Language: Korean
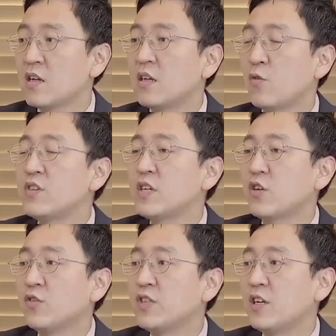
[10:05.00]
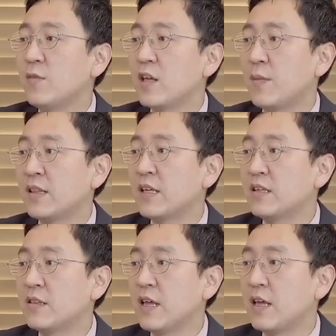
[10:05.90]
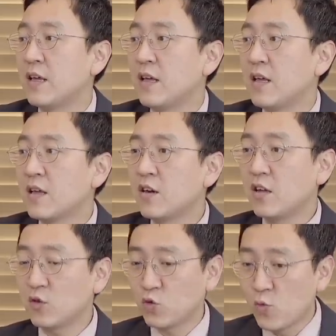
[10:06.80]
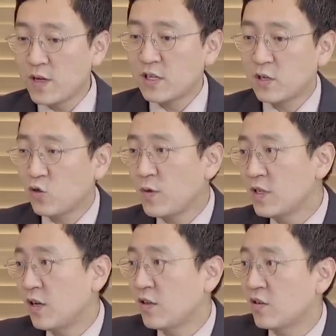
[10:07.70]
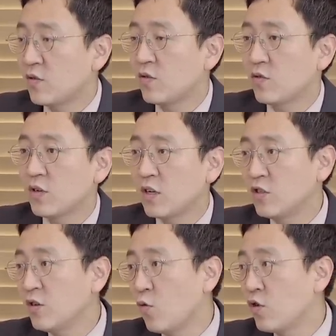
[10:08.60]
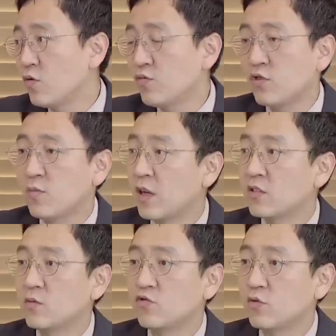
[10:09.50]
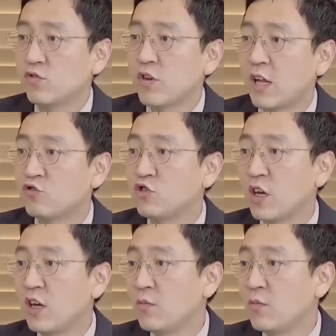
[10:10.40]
그러니까 굉장히 견제를 많이 받았는데. 그러니까 도매상이 소매상한테 그러는 거죠. 야, 니네 오리온 물건 받으면 우리 물건 안 준다.